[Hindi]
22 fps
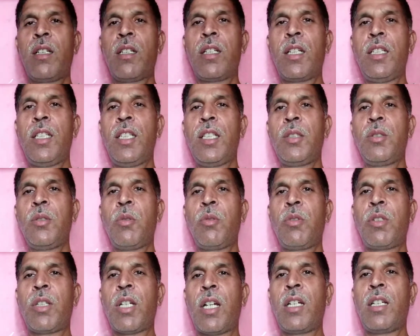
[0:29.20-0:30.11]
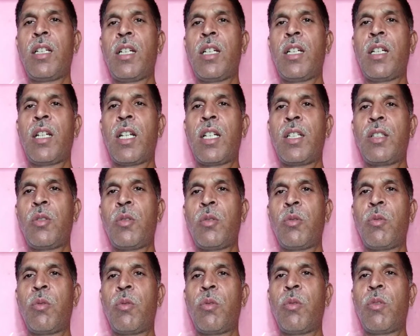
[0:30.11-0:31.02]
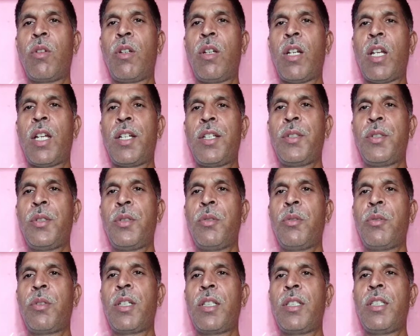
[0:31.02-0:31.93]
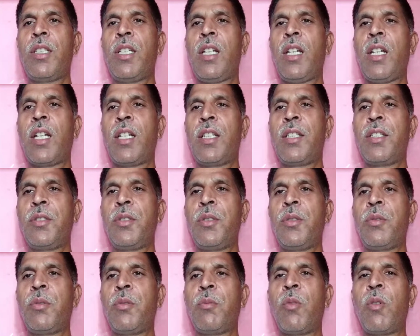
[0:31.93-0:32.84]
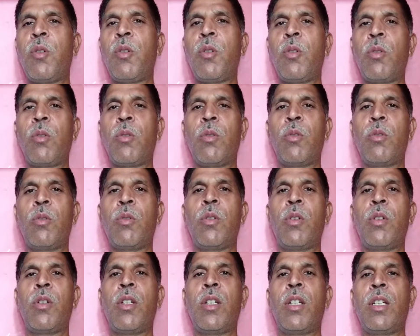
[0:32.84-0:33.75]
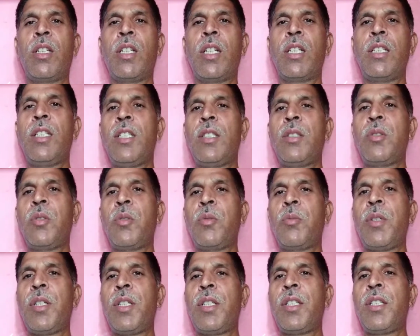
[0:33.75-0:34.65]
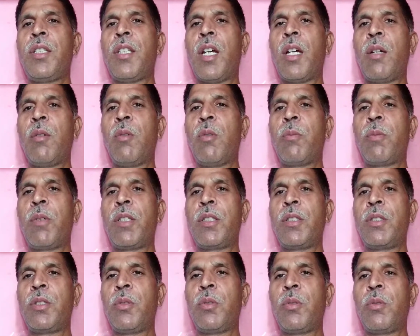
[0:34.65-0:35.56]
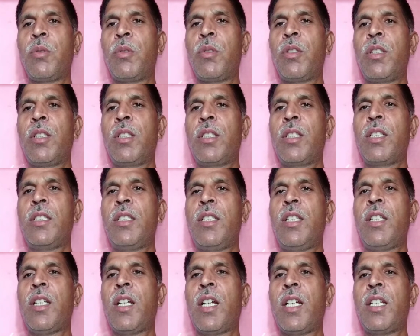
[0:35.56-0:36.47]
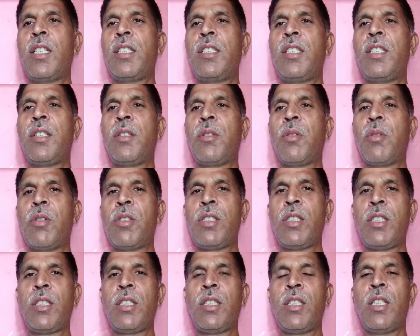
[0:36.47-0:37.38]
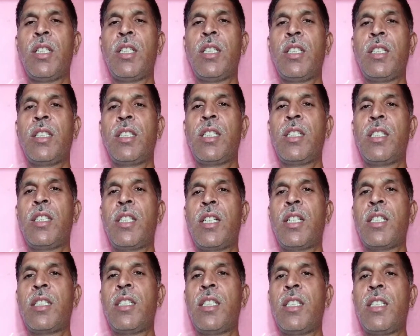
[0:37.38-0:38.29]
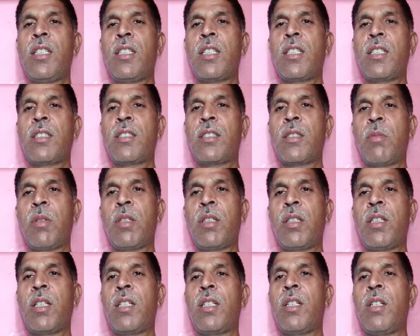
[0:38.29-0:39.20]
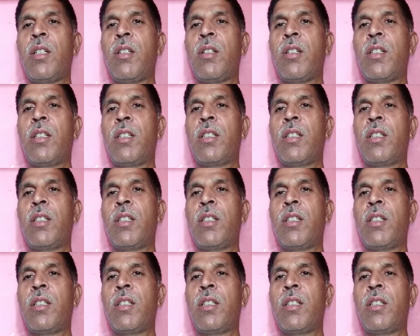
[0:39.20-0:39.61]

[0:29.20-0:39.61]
कदे तो ठाकर लाटो लाठ्यो कदे लाटग्यो होरो कदे तो बेरी दावो पड़ गयो कदे आएगी रोड़ी कितना दिन तक सबर करे लो